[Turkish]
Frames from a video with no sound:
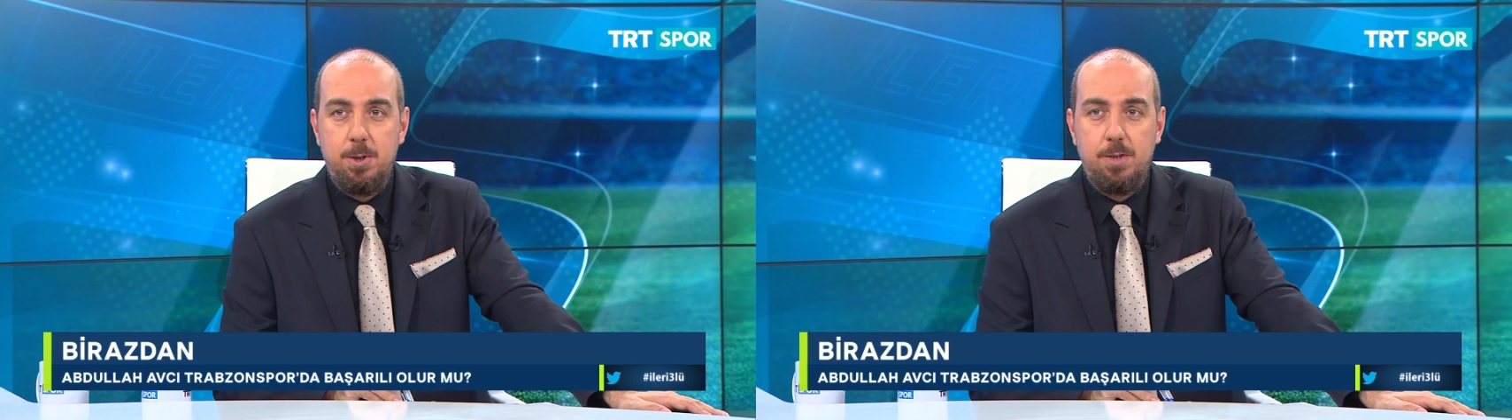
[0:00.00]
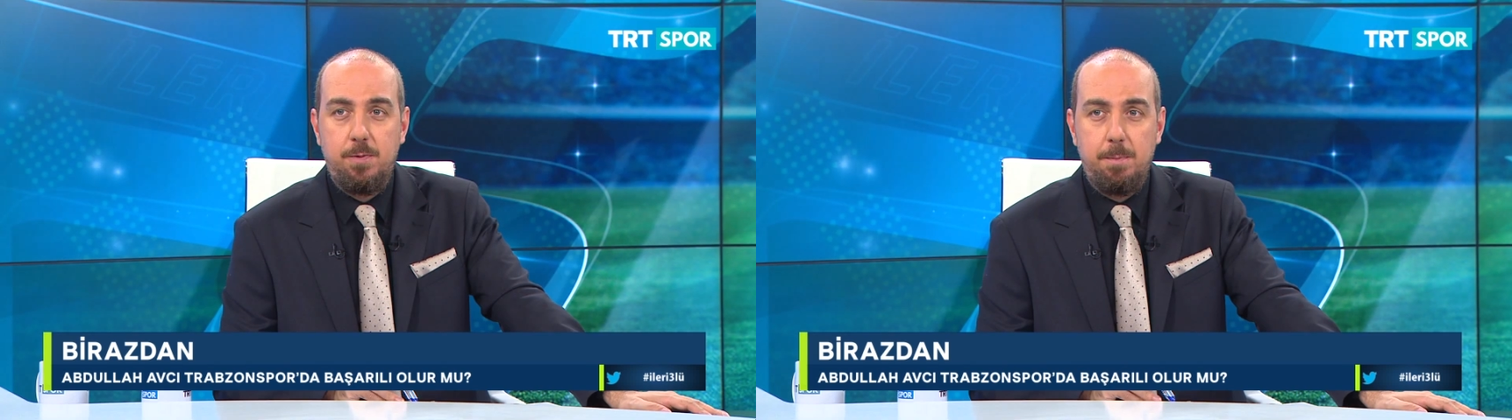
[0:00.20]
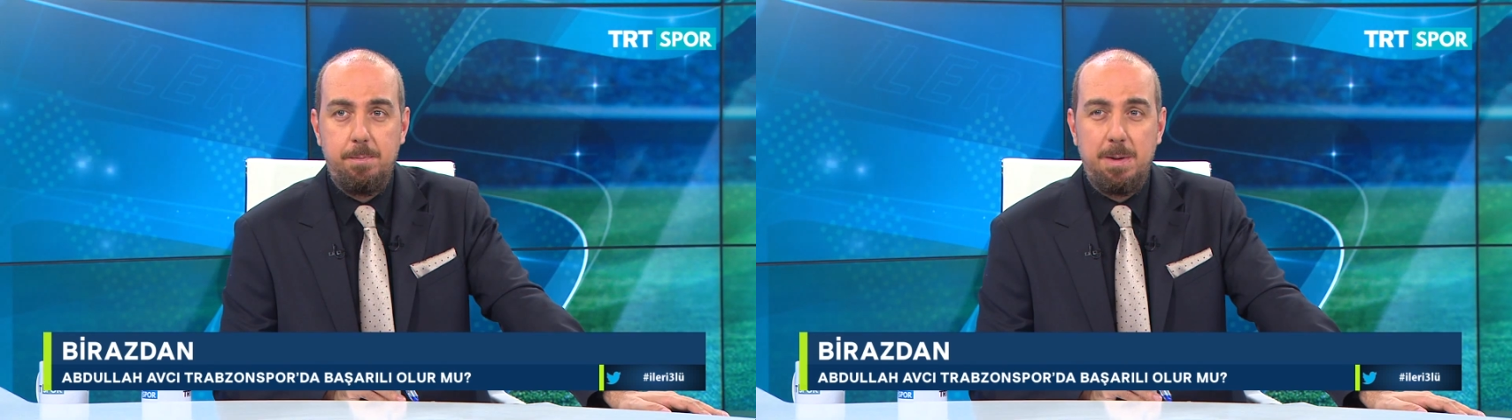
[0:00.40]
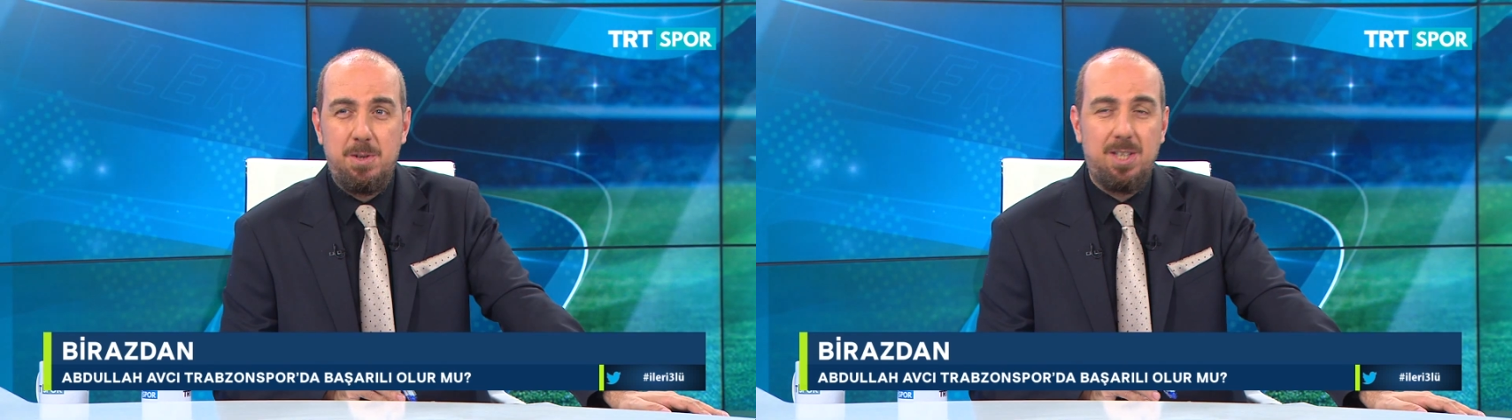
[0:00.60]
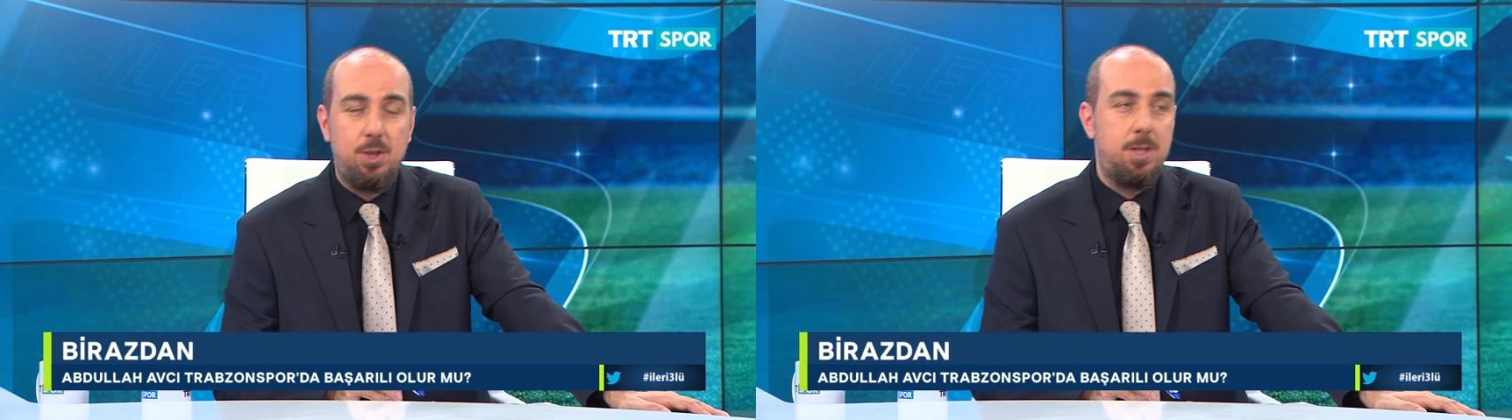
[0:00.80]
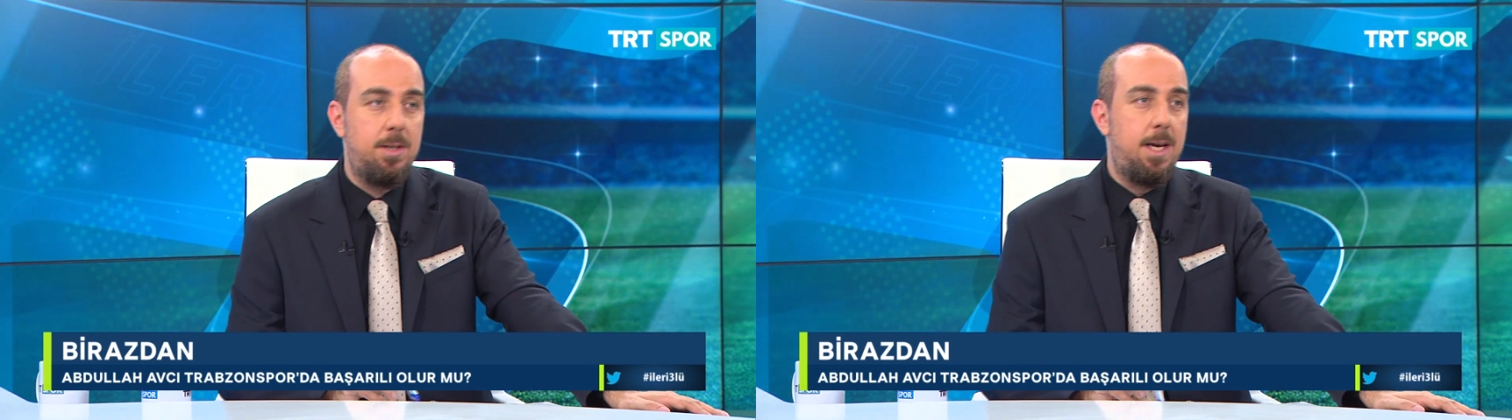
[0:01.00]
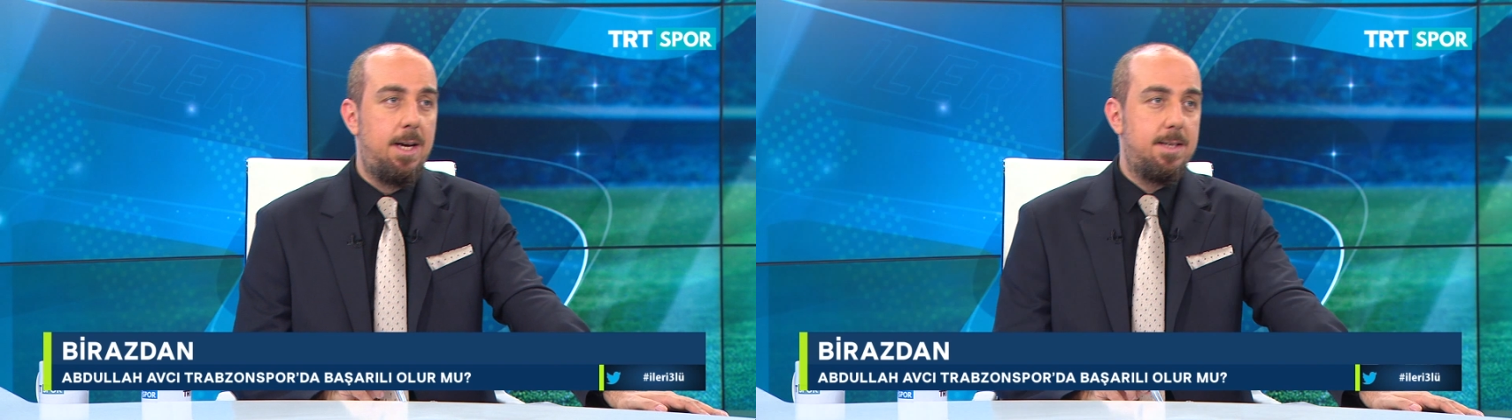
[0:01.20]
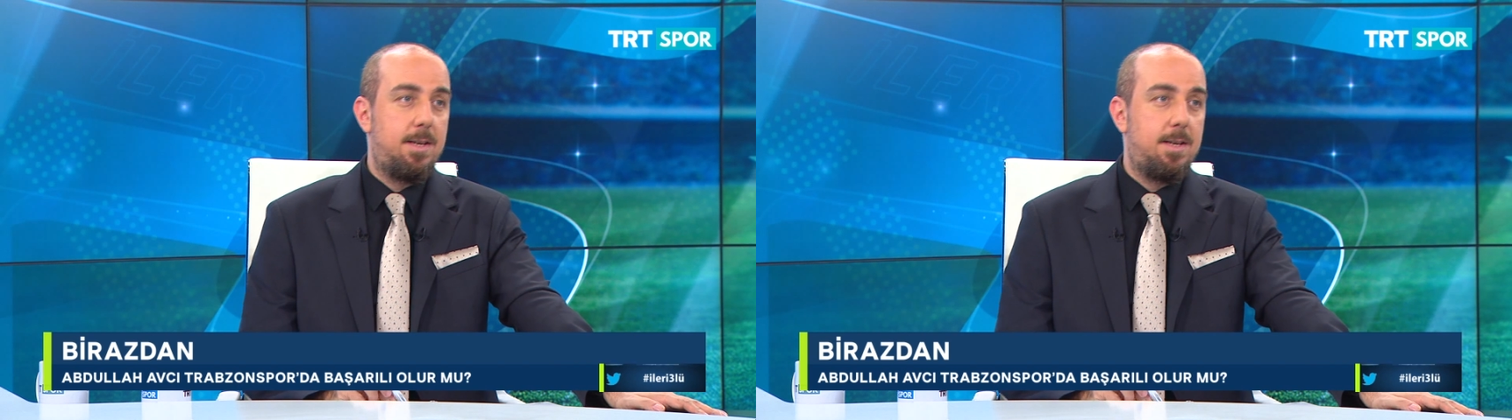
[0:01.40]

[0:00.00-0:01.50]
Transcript: ama Beşiktaş'ın